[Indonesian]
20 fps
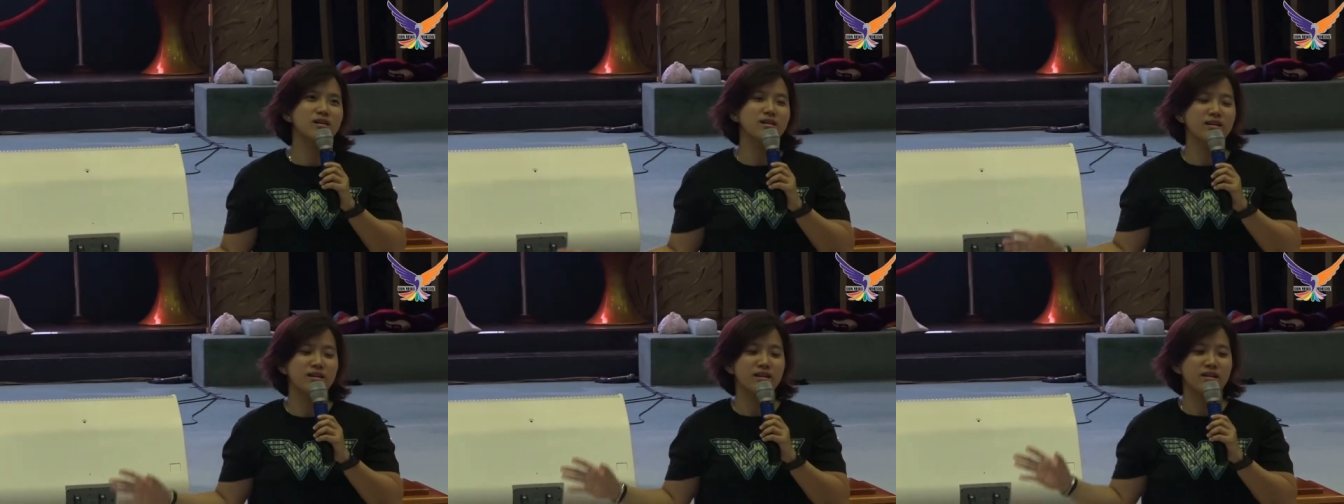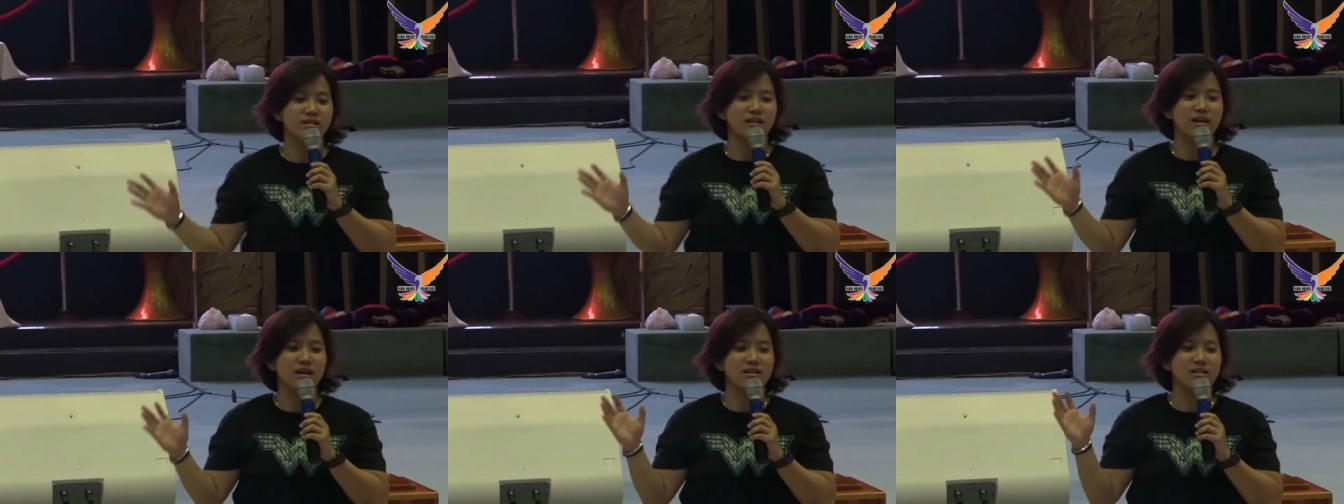
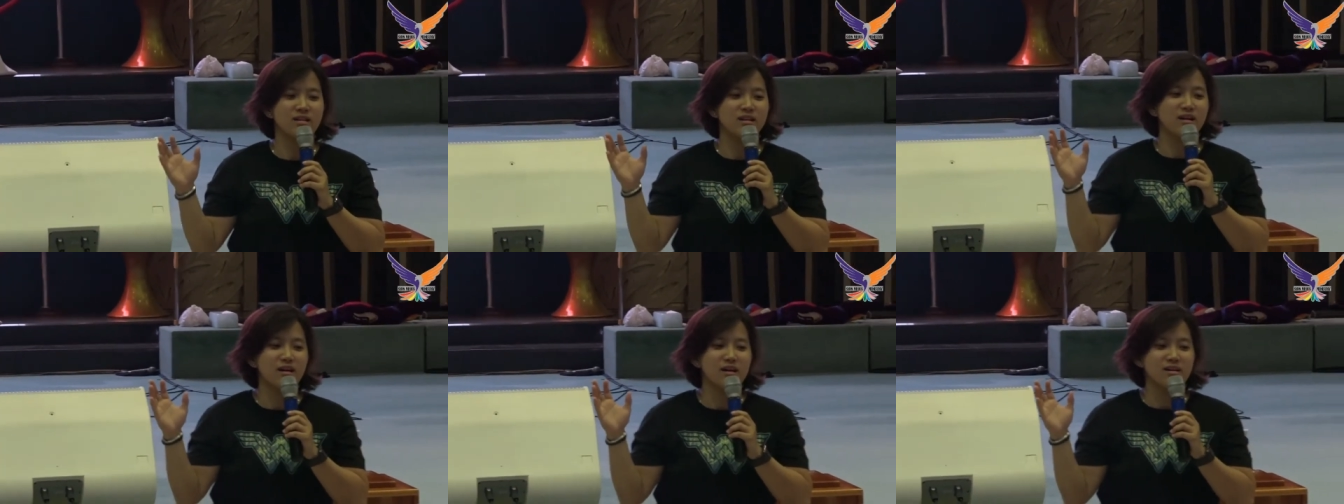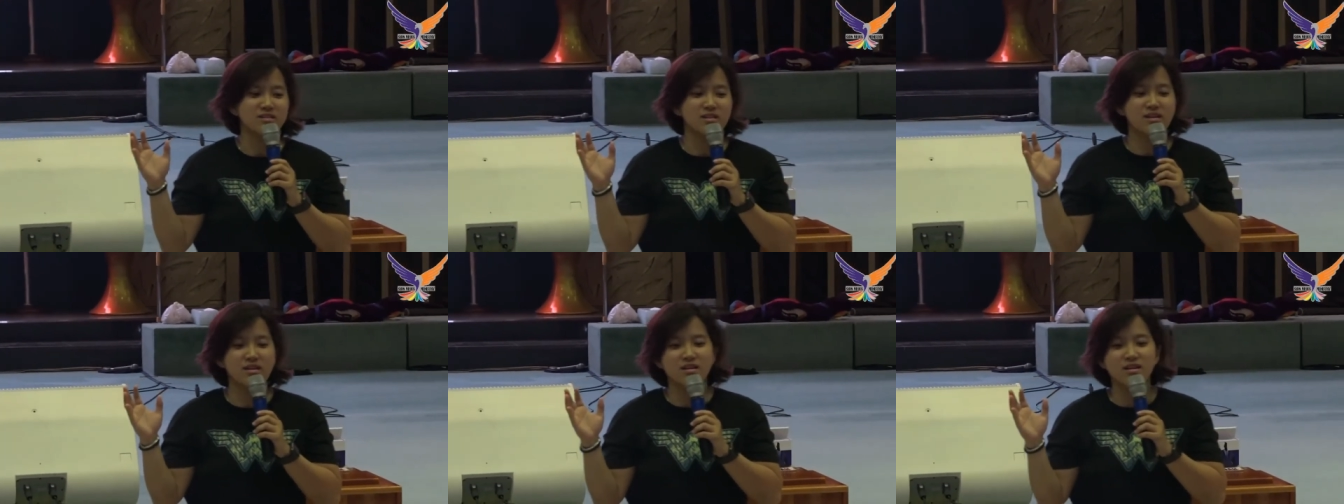kita ada
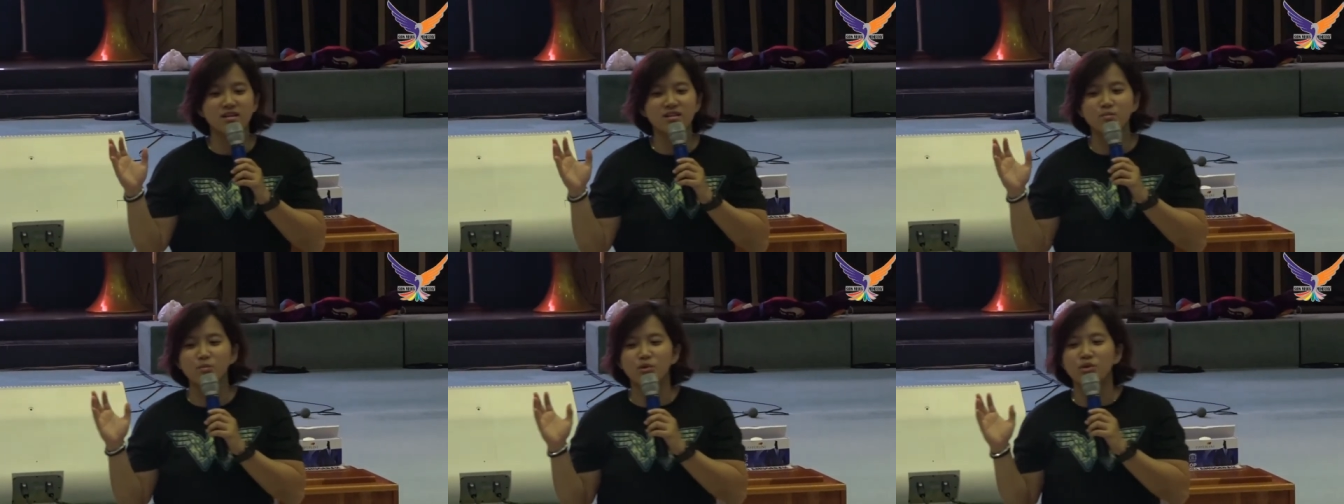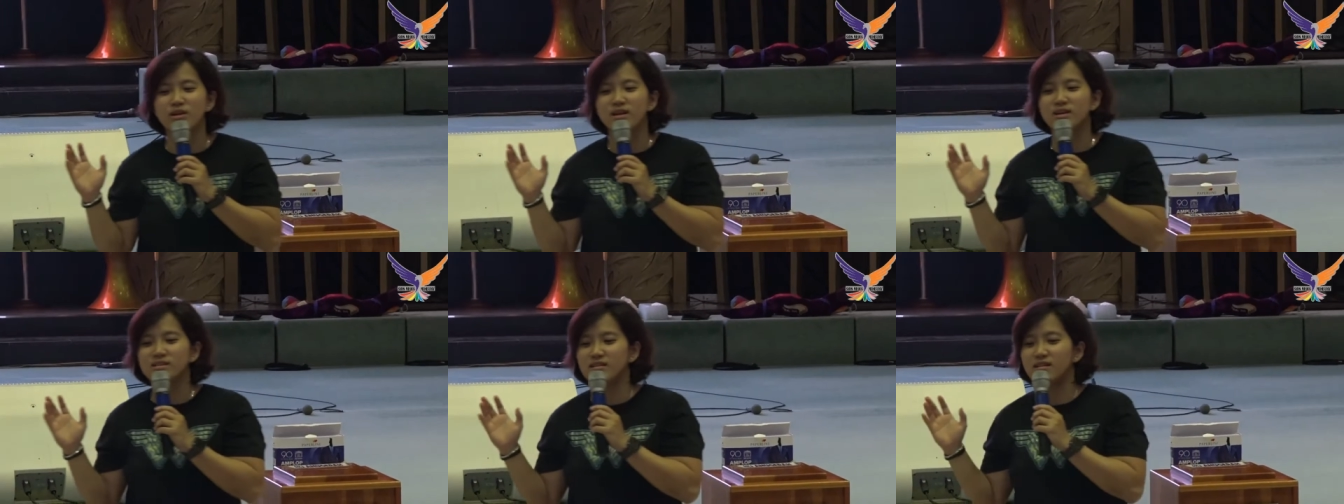acara di
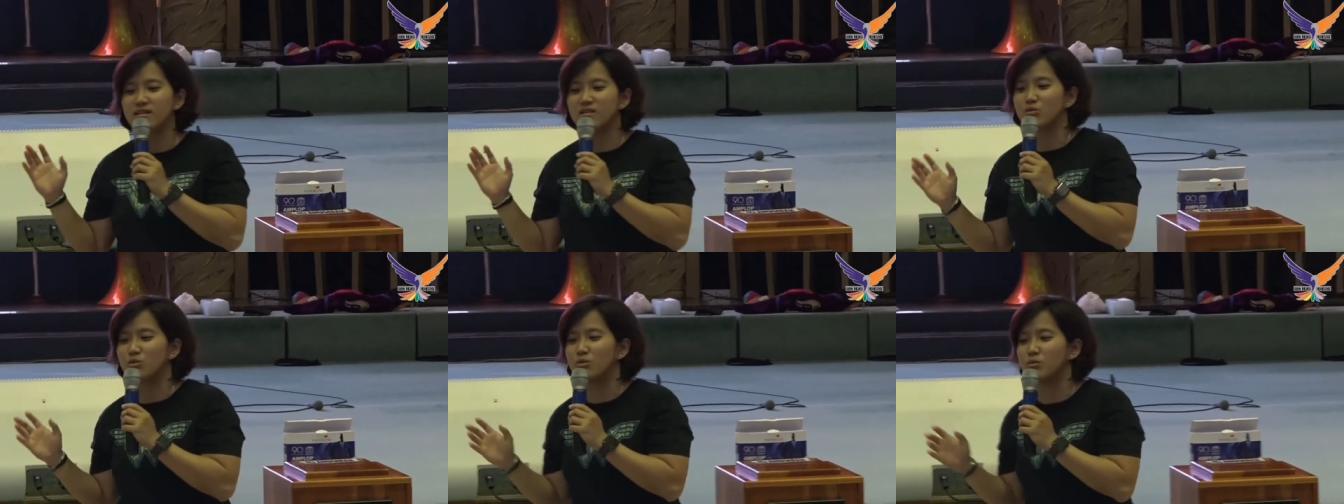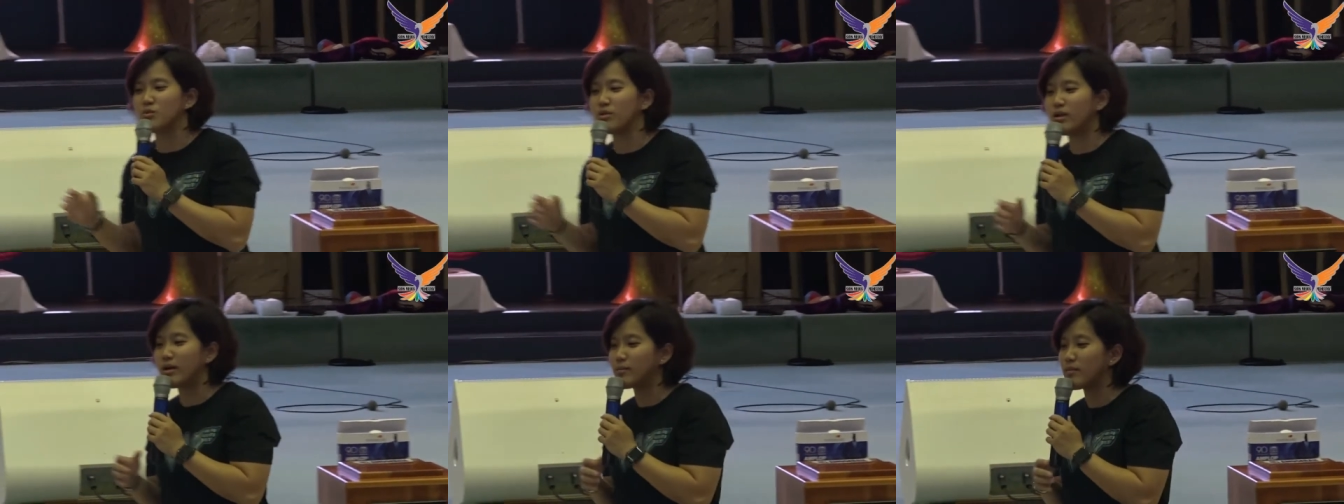Monas tanggal
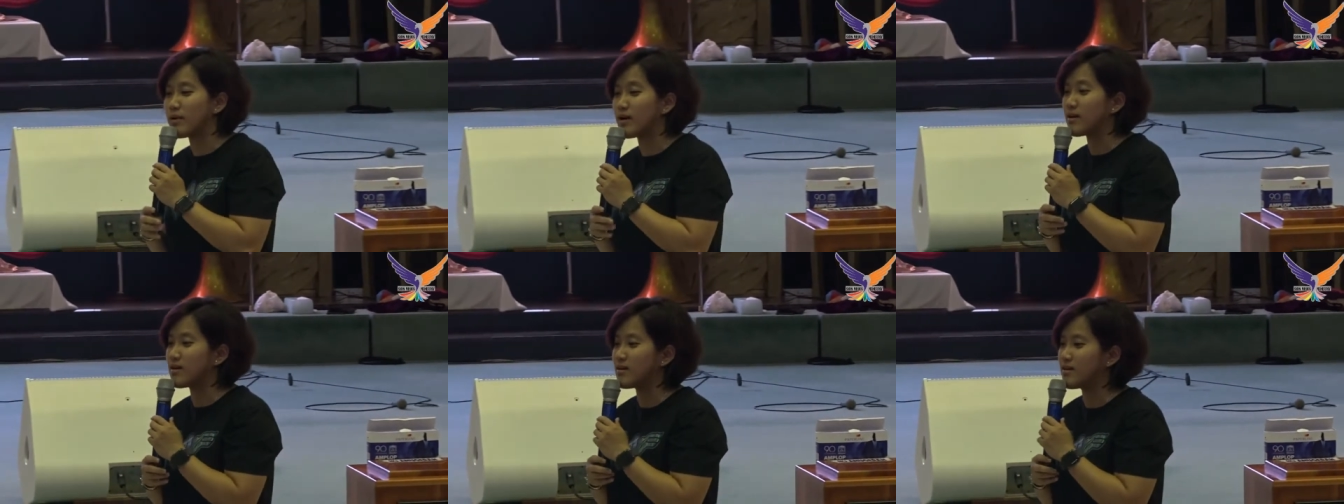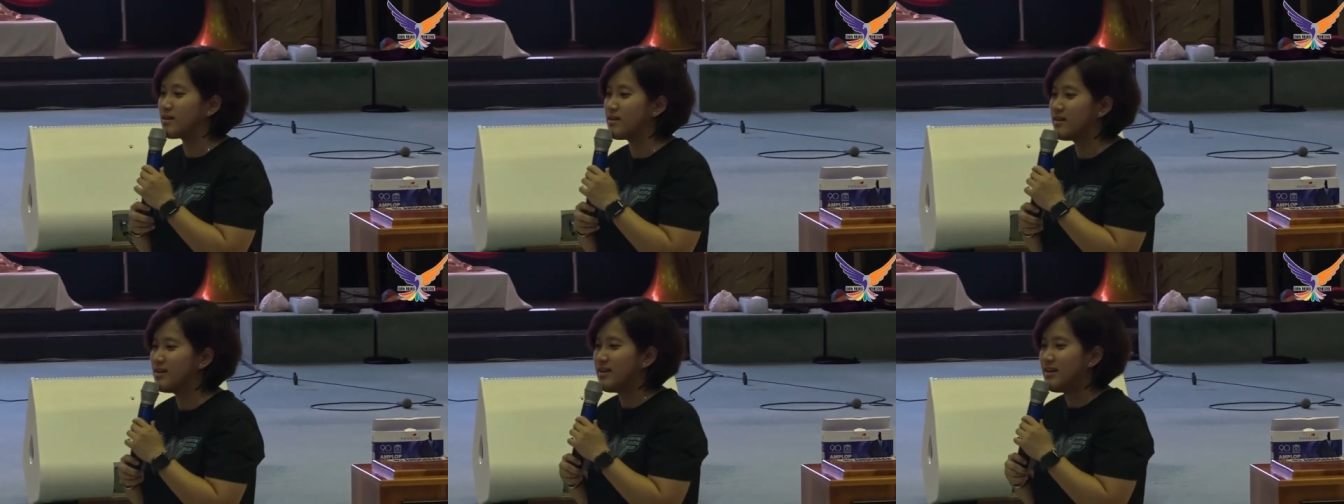28.
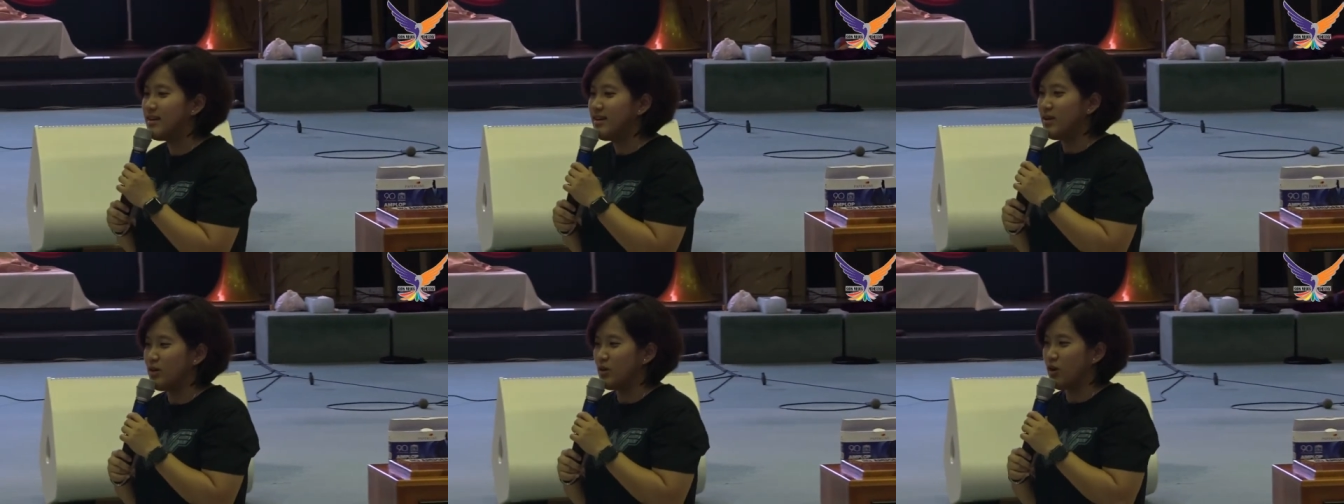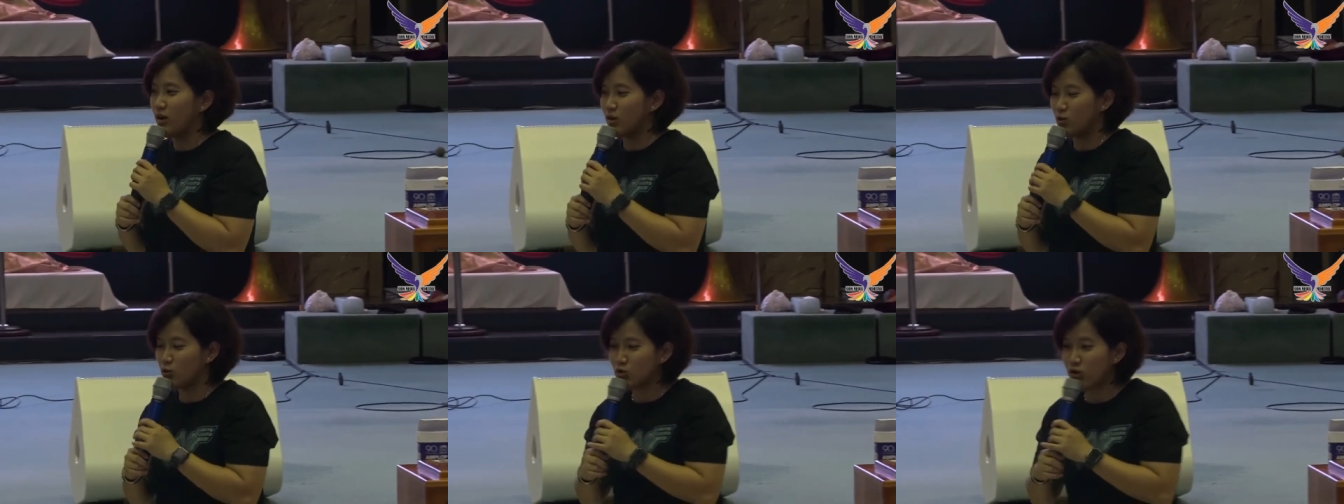
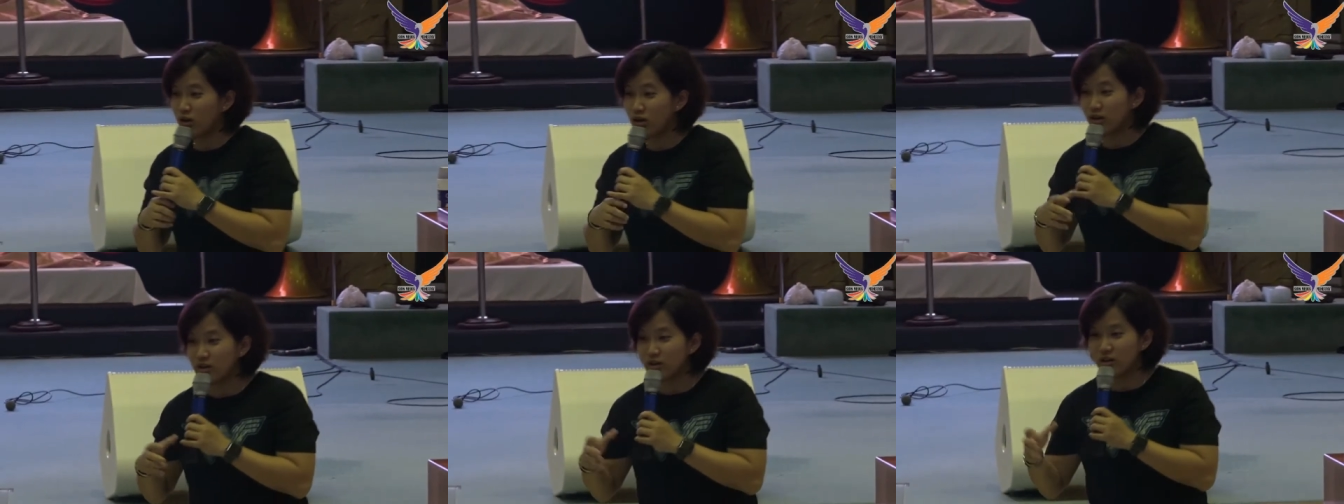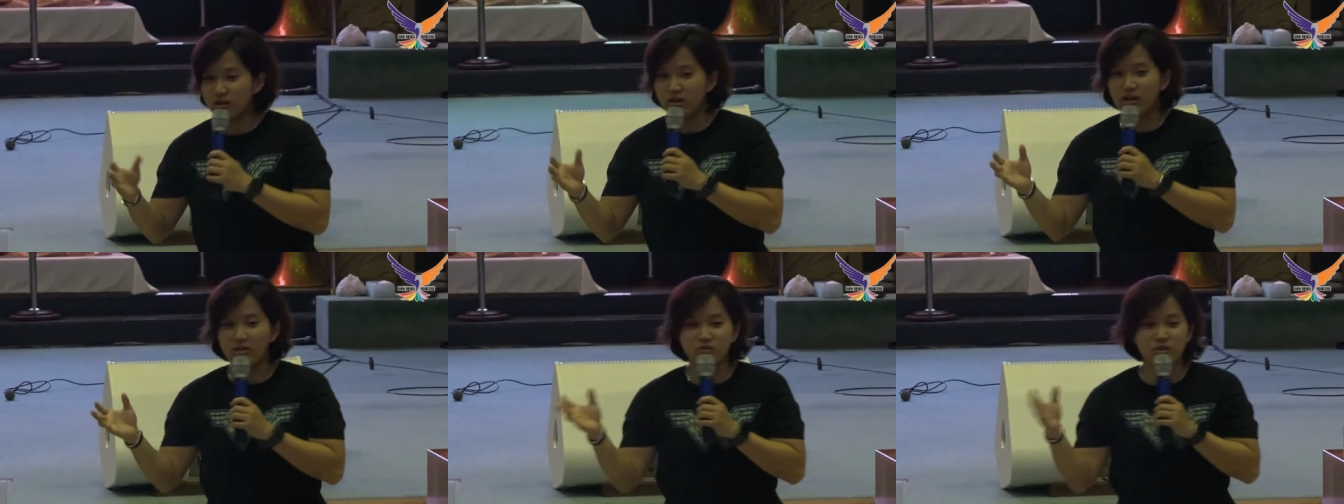Nah, terus kalian
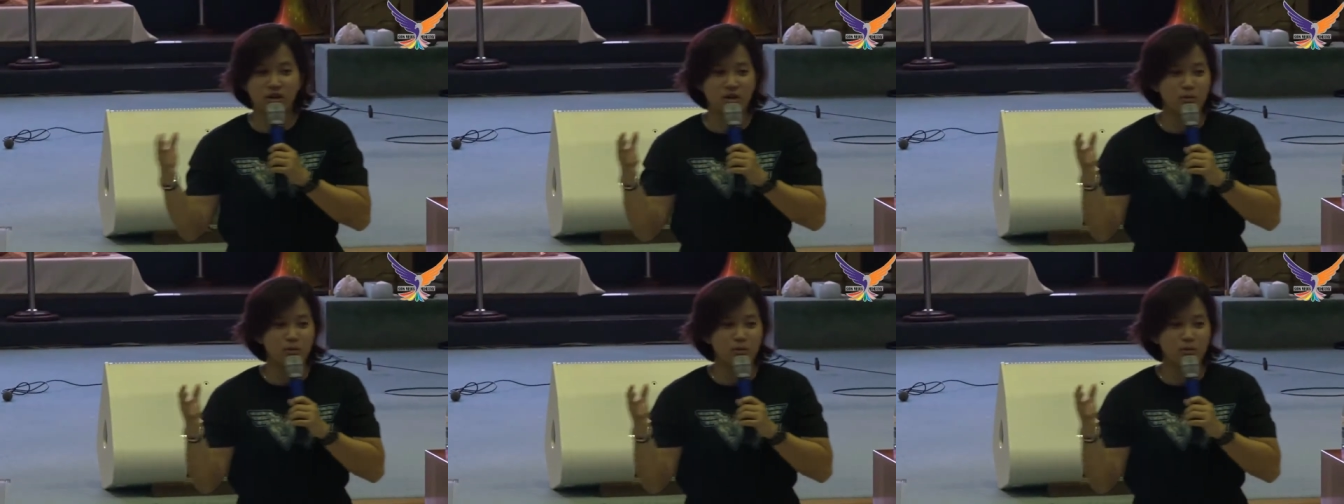nih daftar